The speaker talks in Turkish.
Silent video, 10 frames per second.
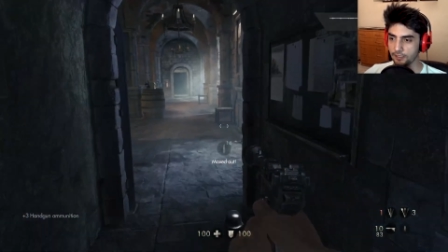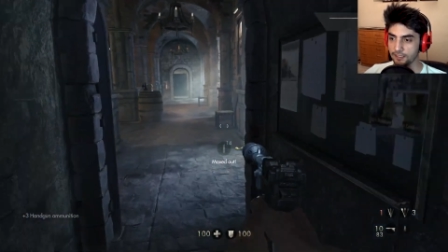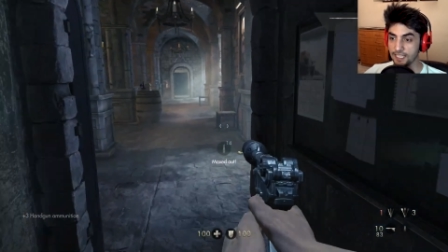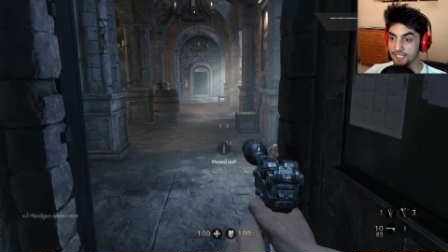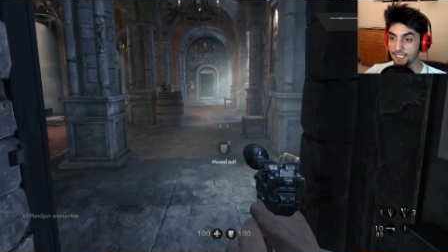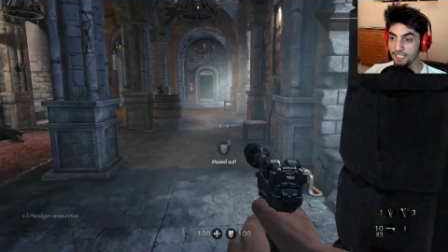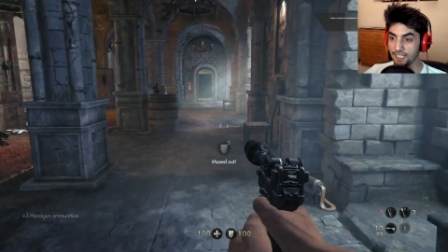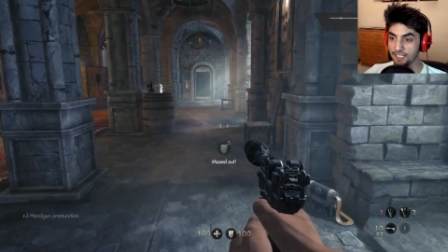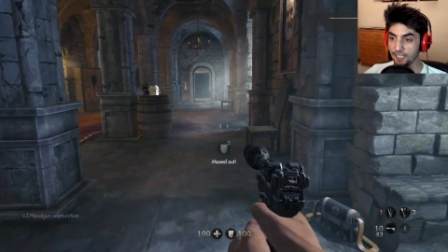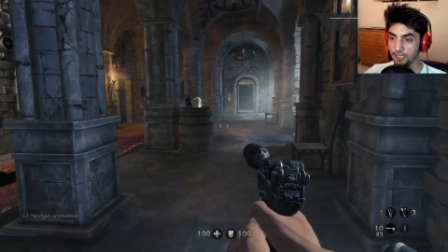Ses neden
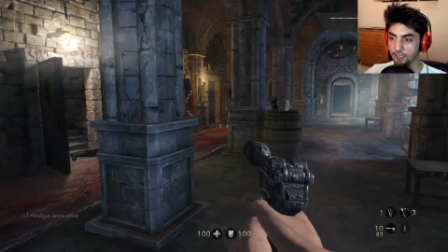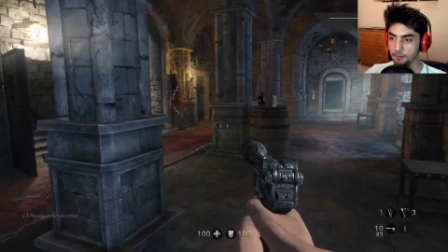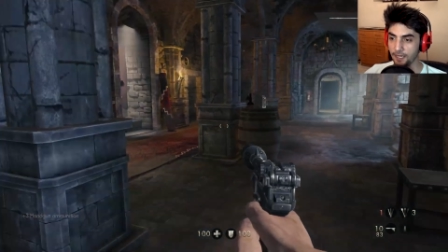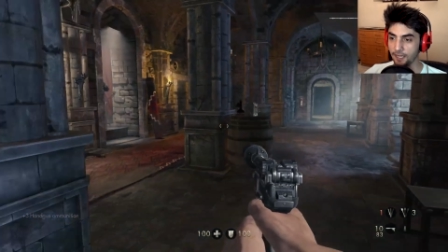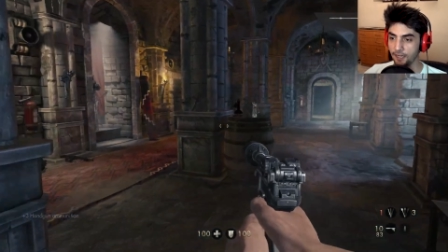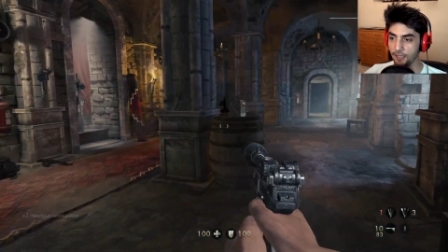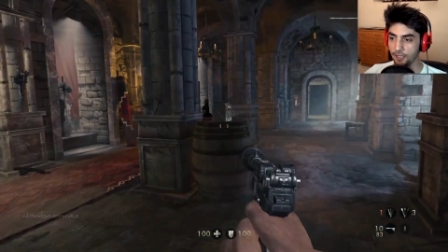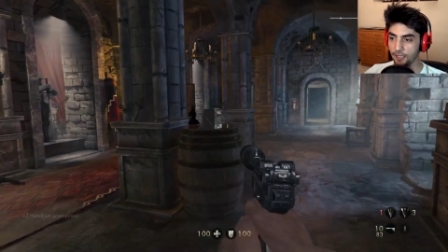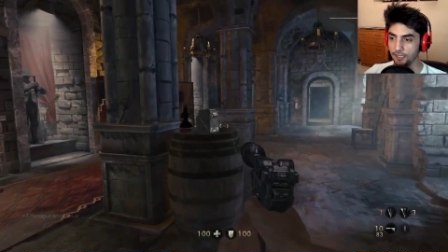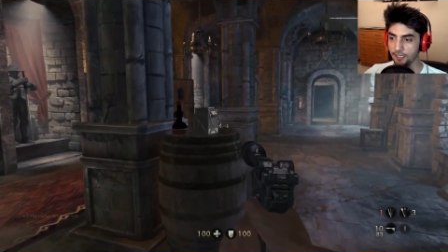heyecanlandı ben
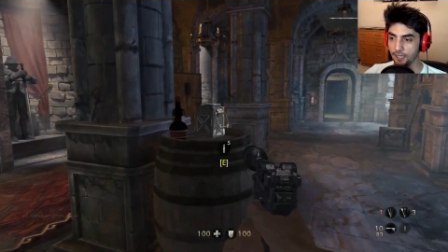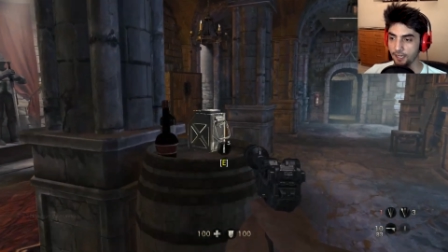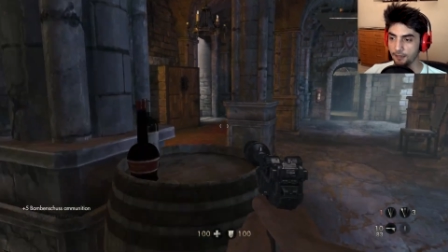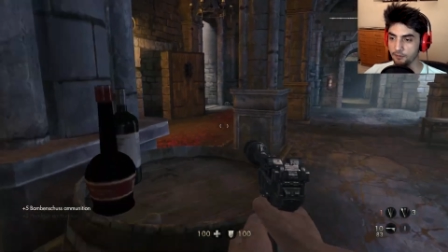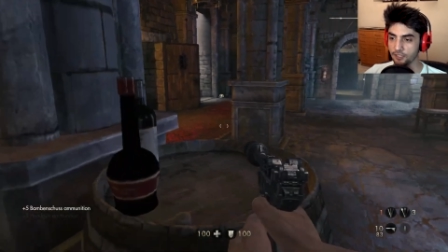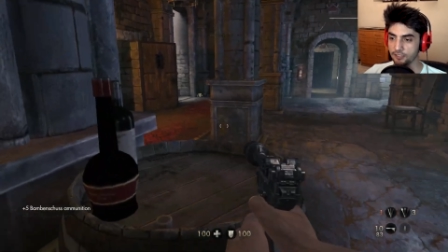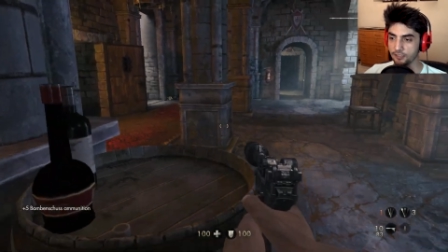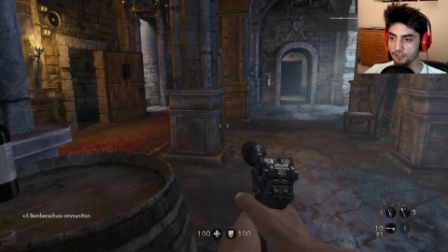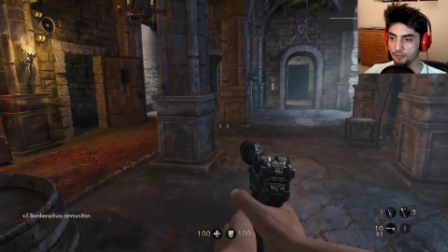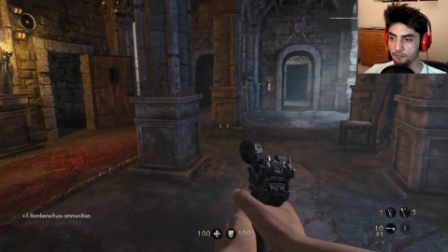Yine alarmı
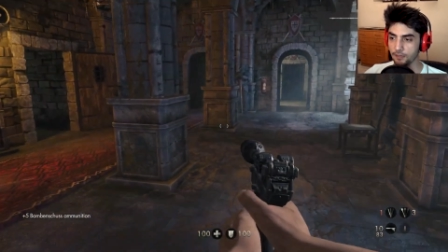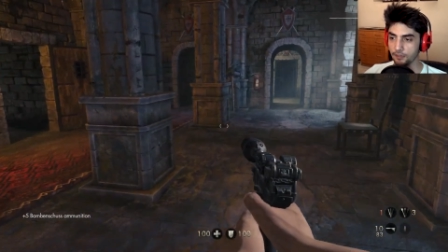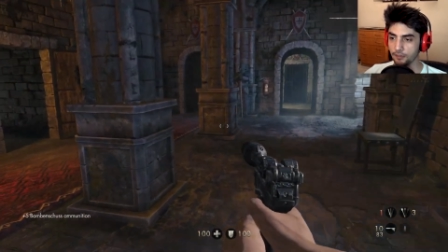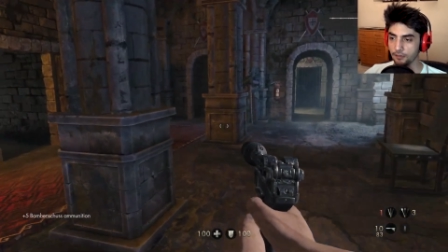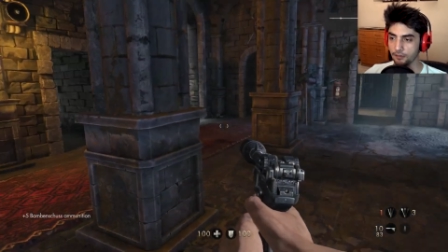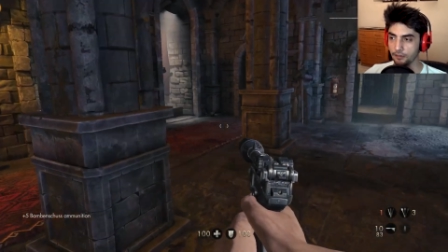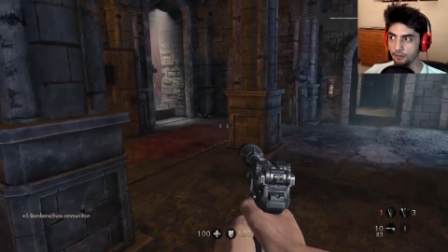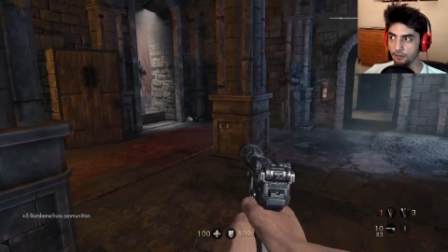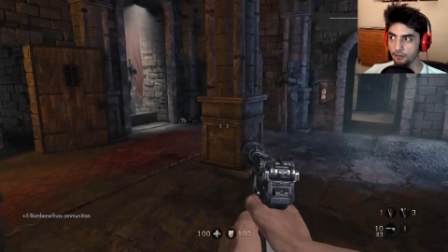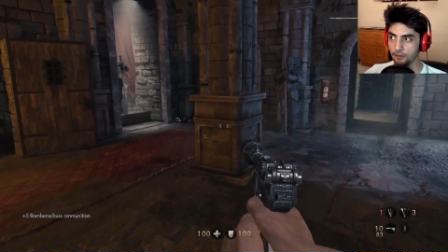çalıştırdın mı?
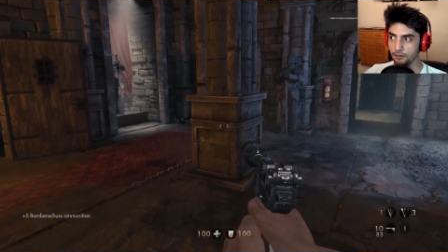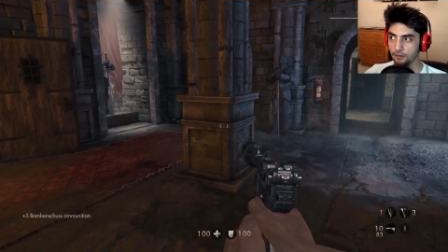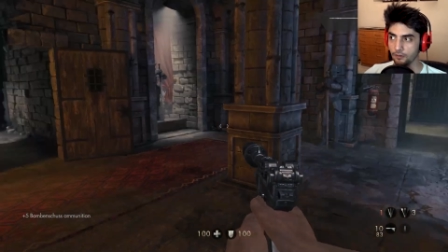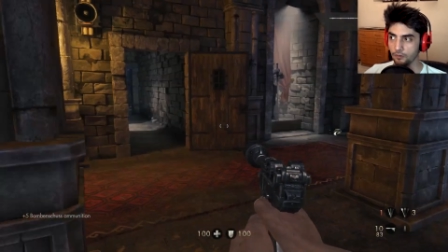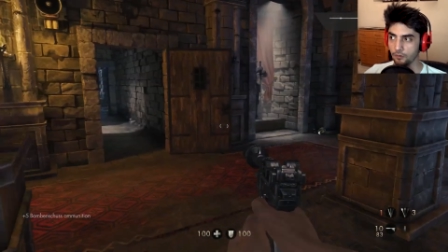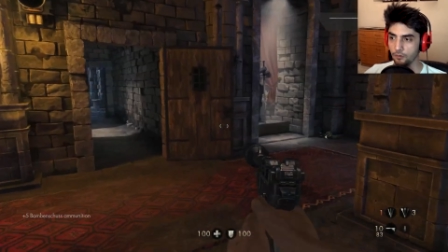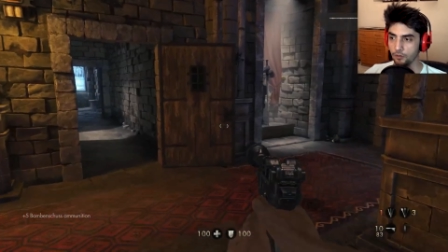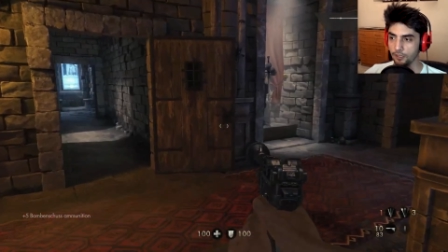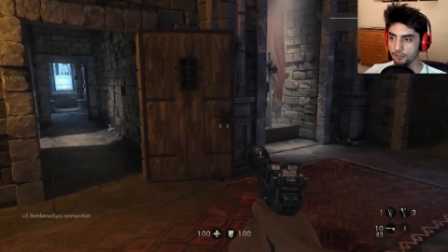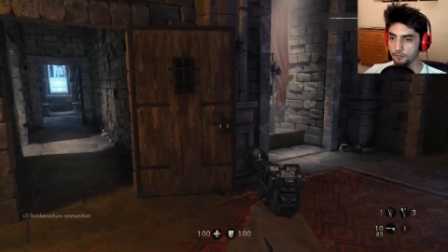
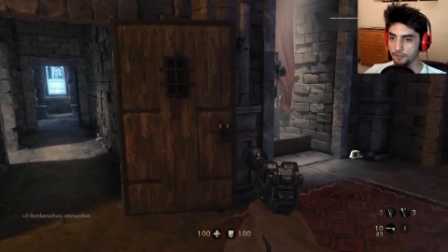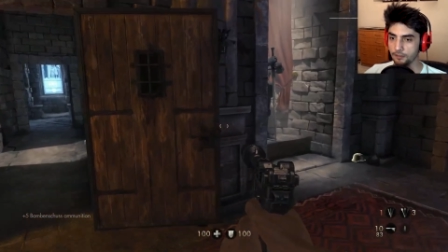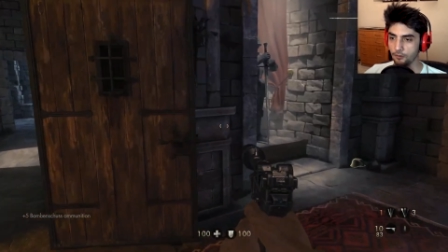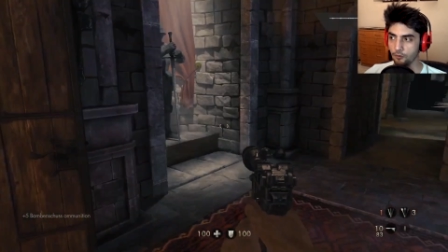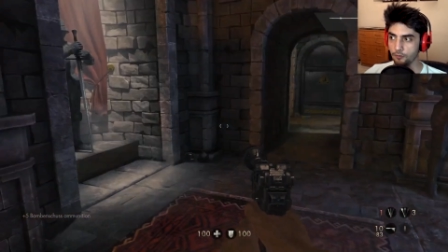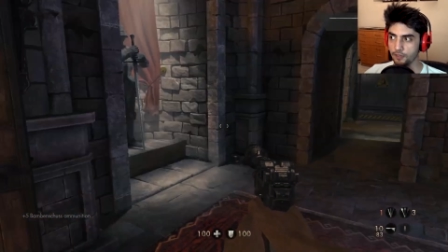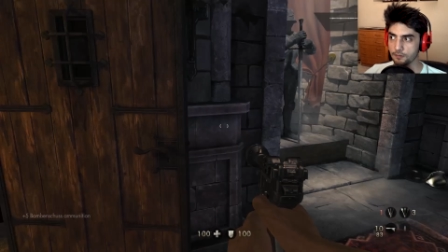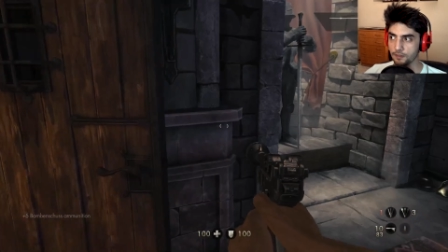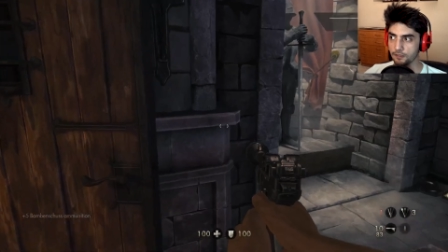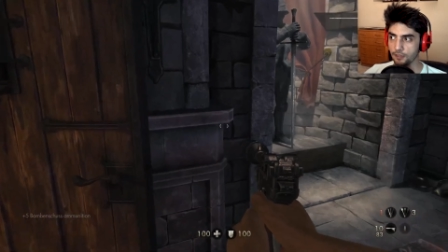16 metre, 15
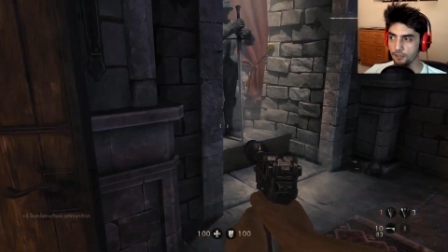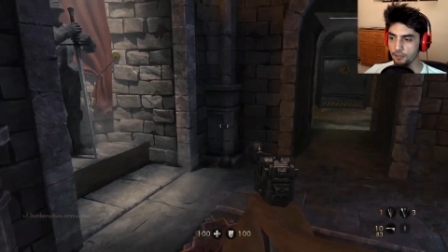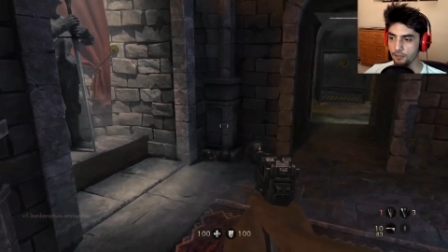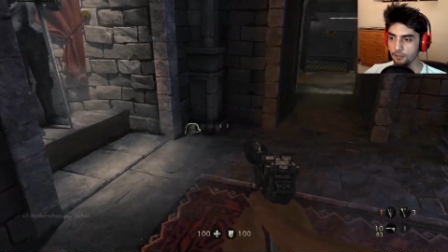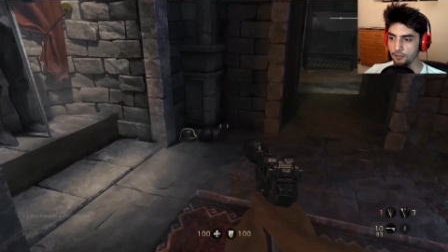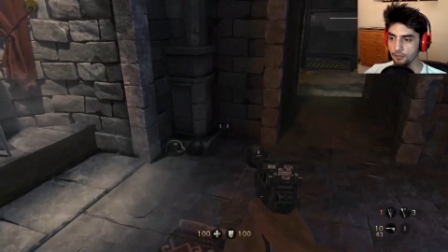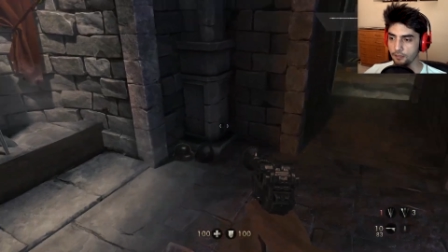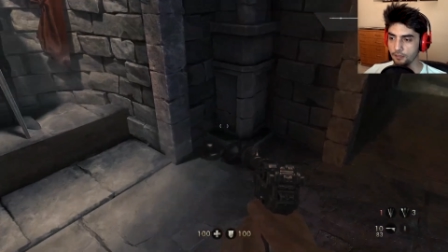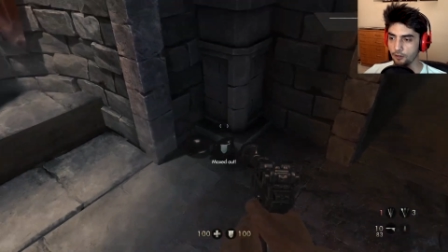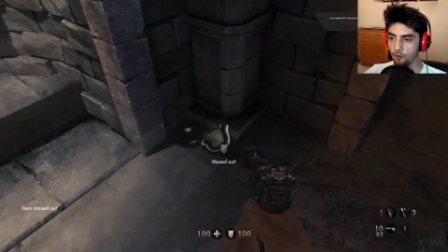metre.
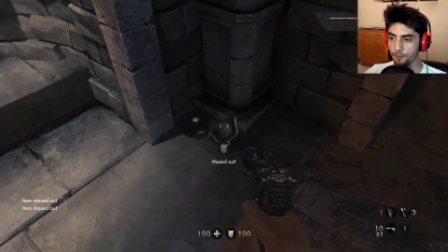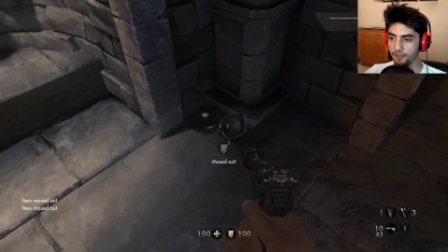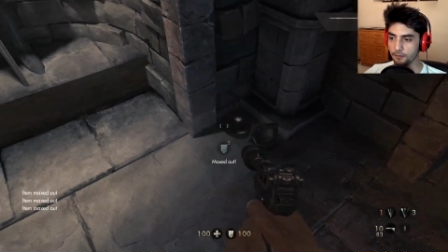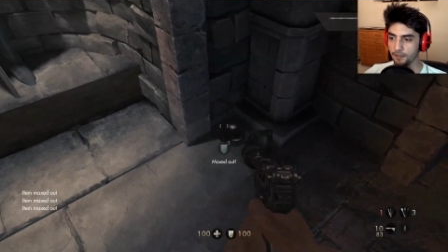Ya Commander